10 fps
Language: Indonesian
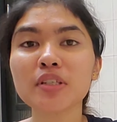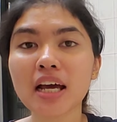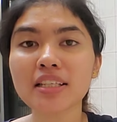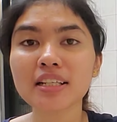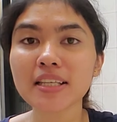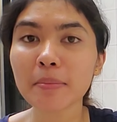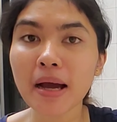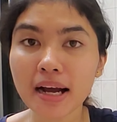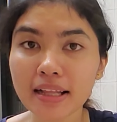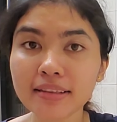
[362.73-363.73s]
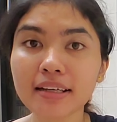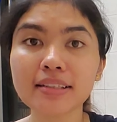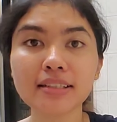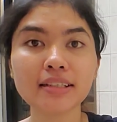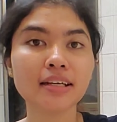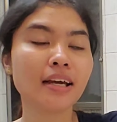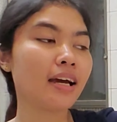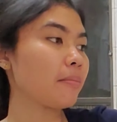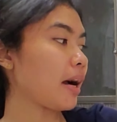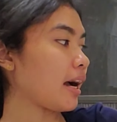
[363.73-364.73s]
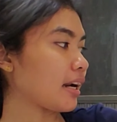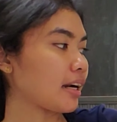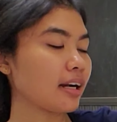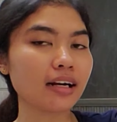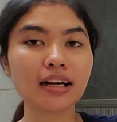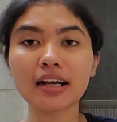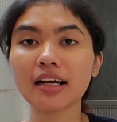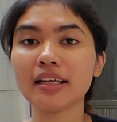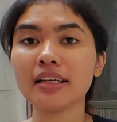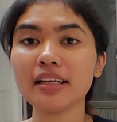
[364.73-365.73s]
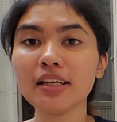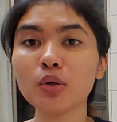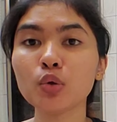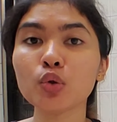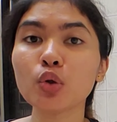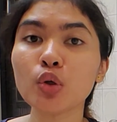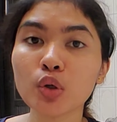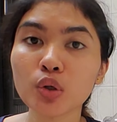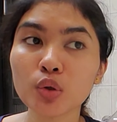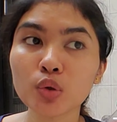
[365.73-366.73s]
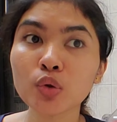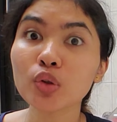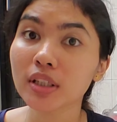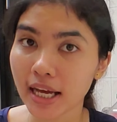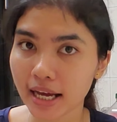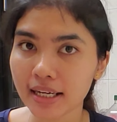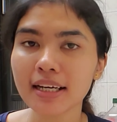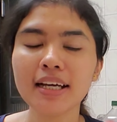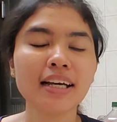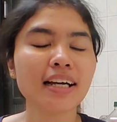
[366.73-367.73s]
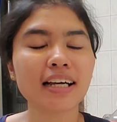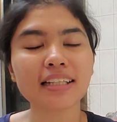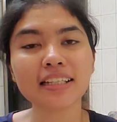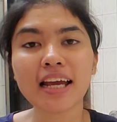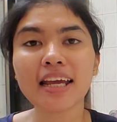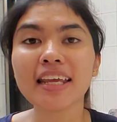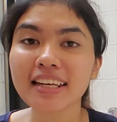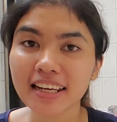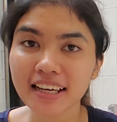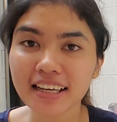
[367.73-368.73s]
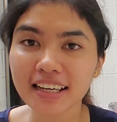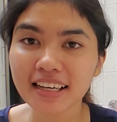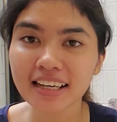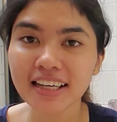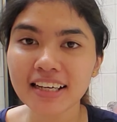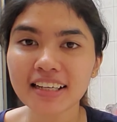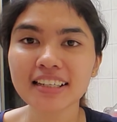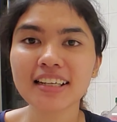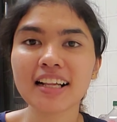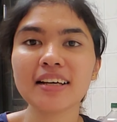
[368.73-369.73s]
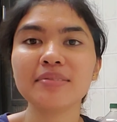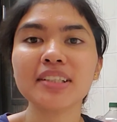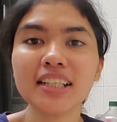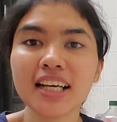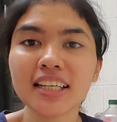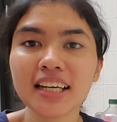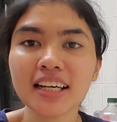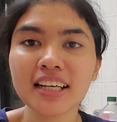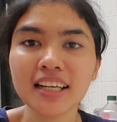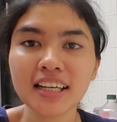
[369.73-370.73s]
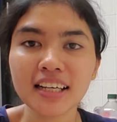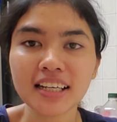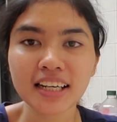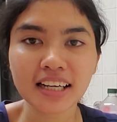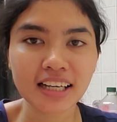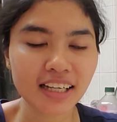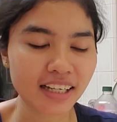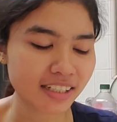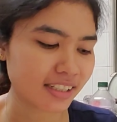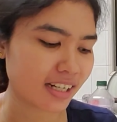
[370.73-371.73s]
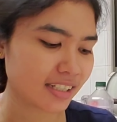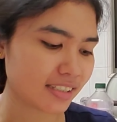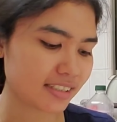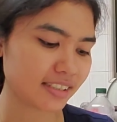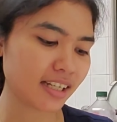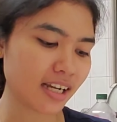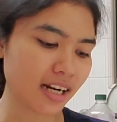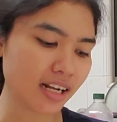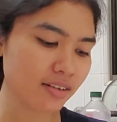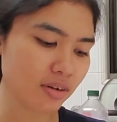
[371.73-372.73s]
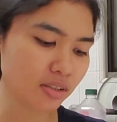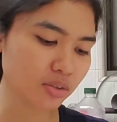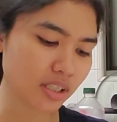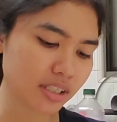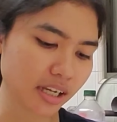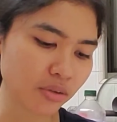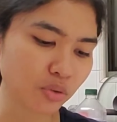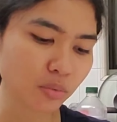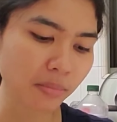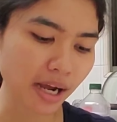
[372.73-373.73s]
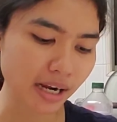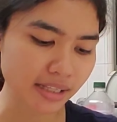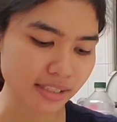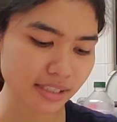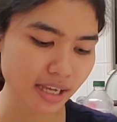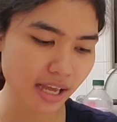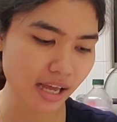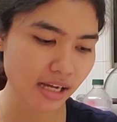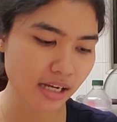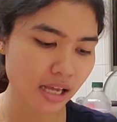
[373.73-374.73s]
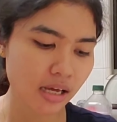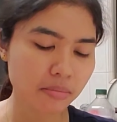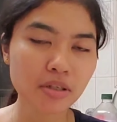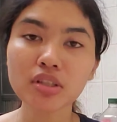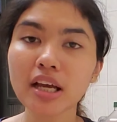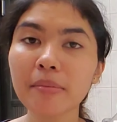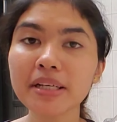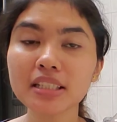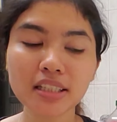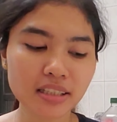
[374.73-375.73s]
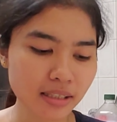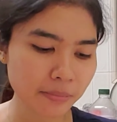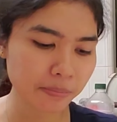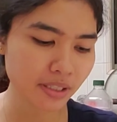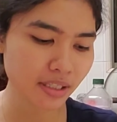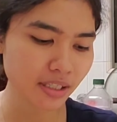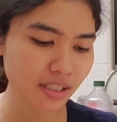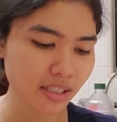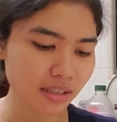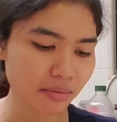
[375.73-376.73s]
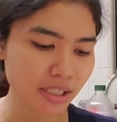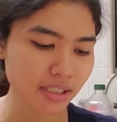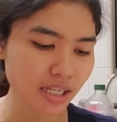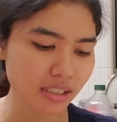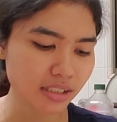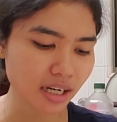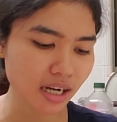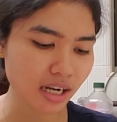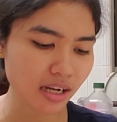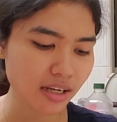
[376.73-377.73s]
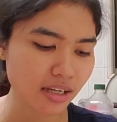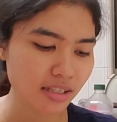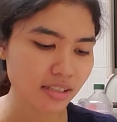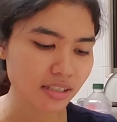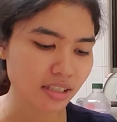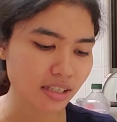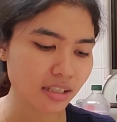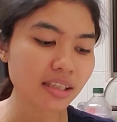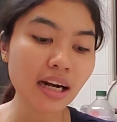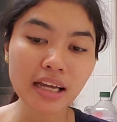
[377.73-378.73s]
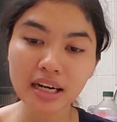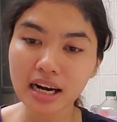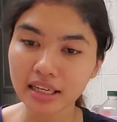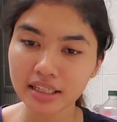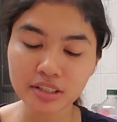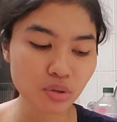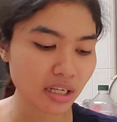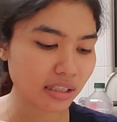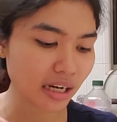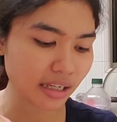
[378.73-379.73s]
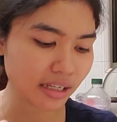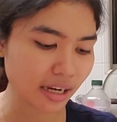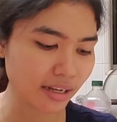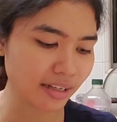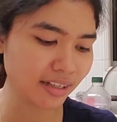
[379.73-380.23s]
sudah selesai makan tadi. Makan ini huntun huntun tang katanya enak. Alhamdulillah ya. Nah, dan sekarang waktunya saya untuk makan siang. Menu saya masih tetap ini masih ada sedikit terakhir lah. Ini sudah terakhir ya.